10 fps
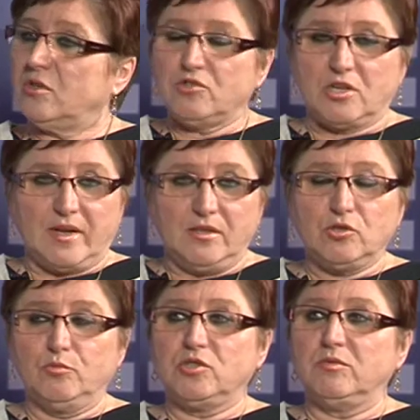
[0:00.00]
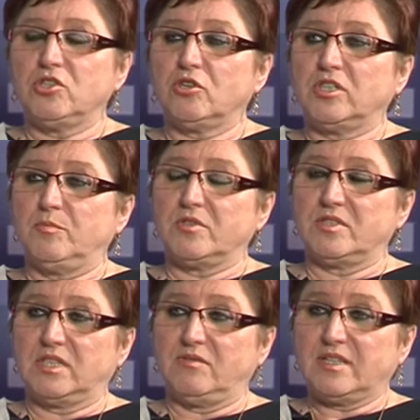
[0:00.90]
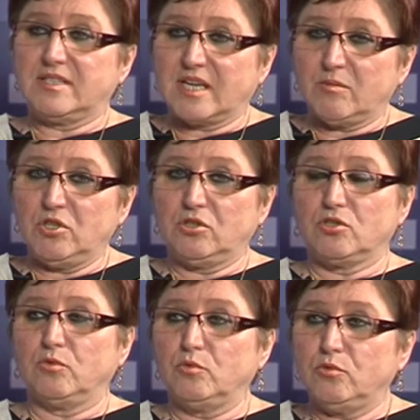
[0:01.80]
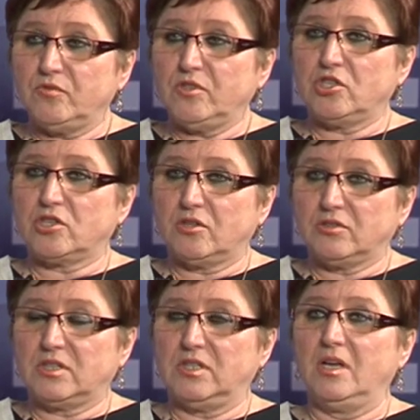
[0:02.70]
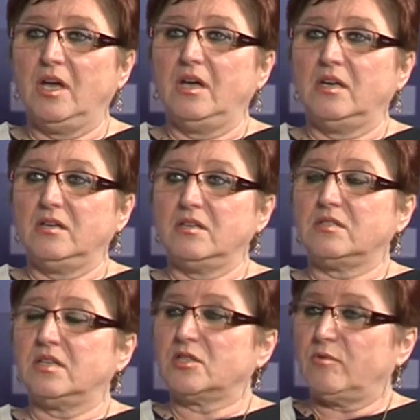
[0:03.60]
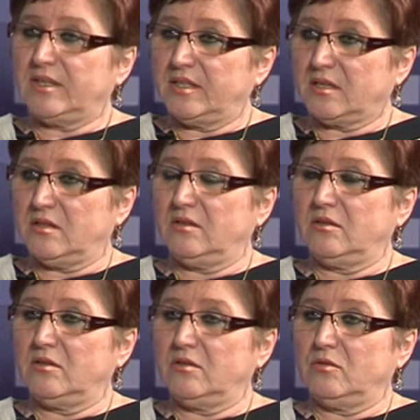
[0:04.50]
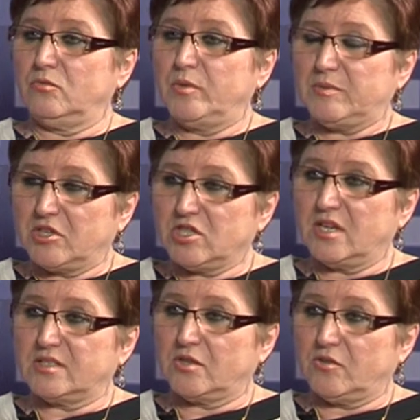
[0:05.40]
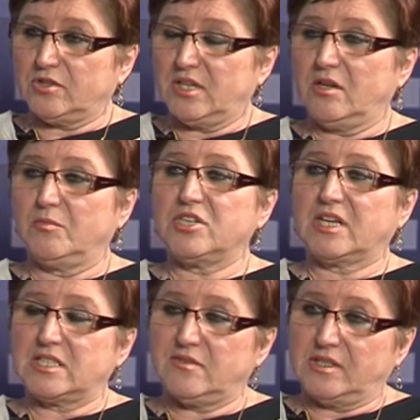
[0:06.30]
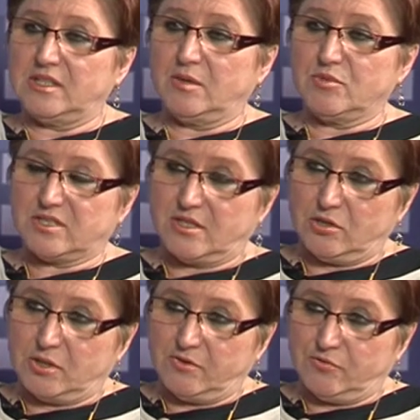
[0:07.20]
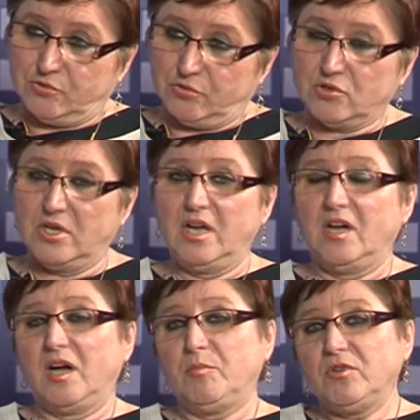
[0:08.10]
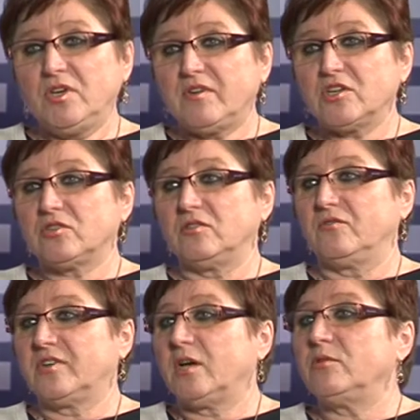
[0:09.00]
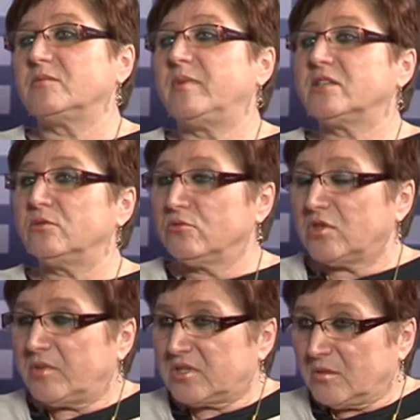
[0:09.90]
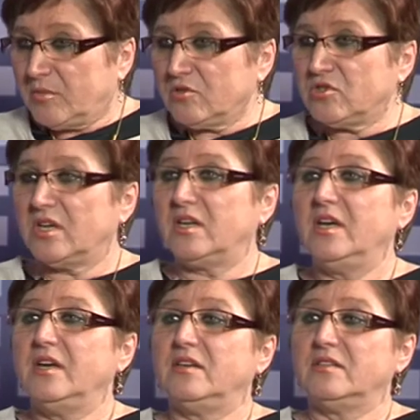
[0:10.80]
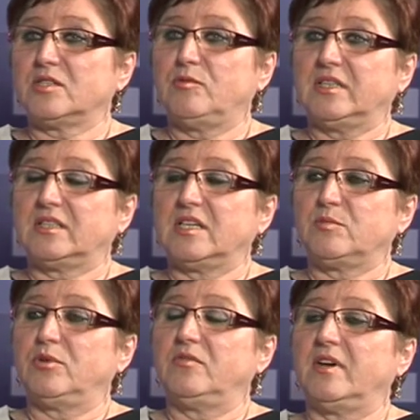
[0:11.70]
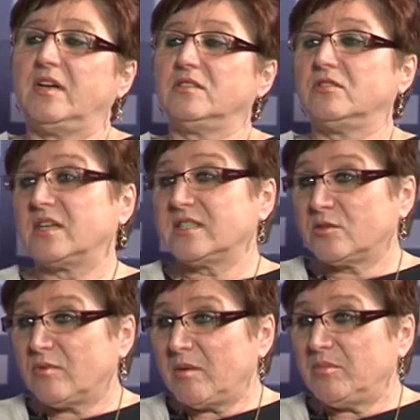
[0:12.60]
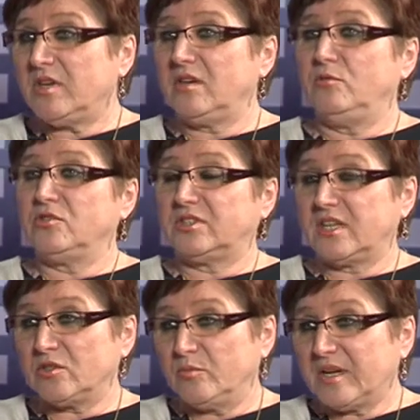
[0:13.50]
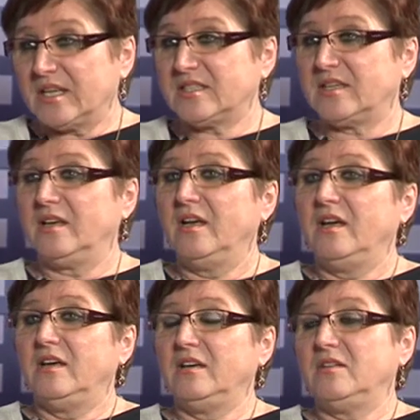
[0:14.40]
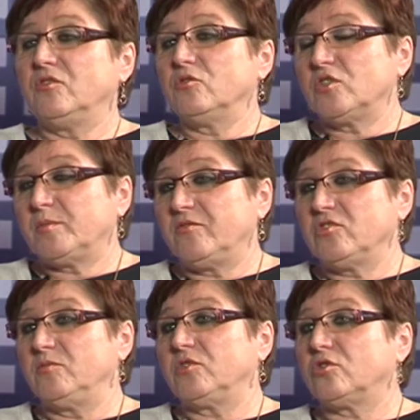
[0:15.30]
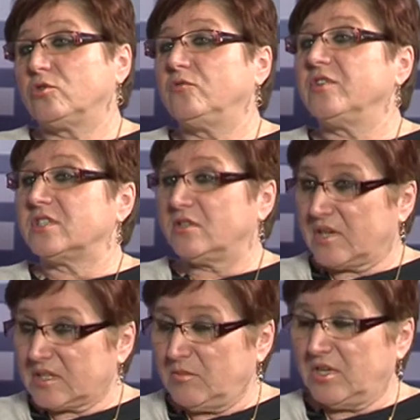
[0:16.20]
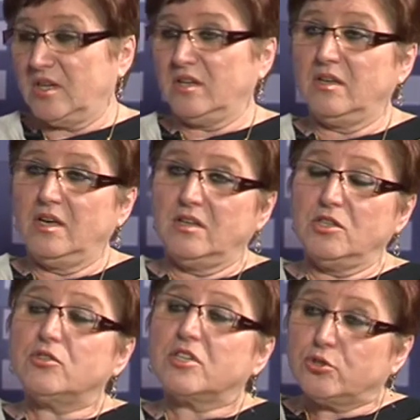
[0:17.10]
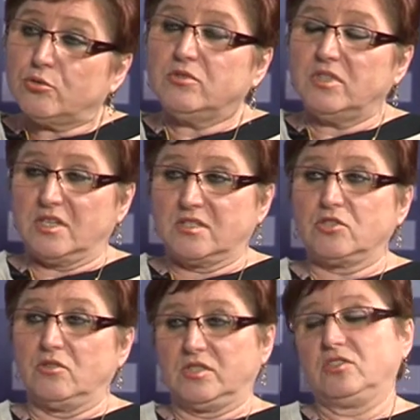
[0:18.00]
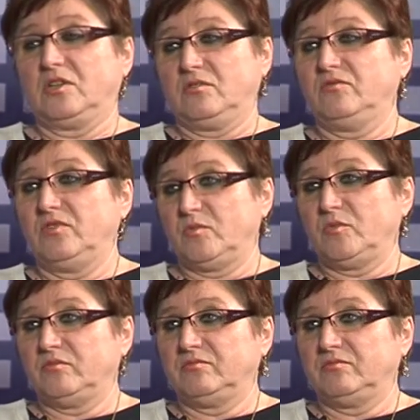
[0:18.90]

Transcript: nie. działalność musimy środki pozyskiwać sami. To są głównie środki ze składek ubezpieczenia zdrowotnego przekazywane nam przez Narodowy Fundusz. A ponieważ w kraju jest bardzo duże bezrobocie, e, składka spływa coraz słabiej, ludzie tracą pracę, e, w związku z powyższym tych środków jest coraz mniej i coraz trudniej jest zarządzać taką firmą.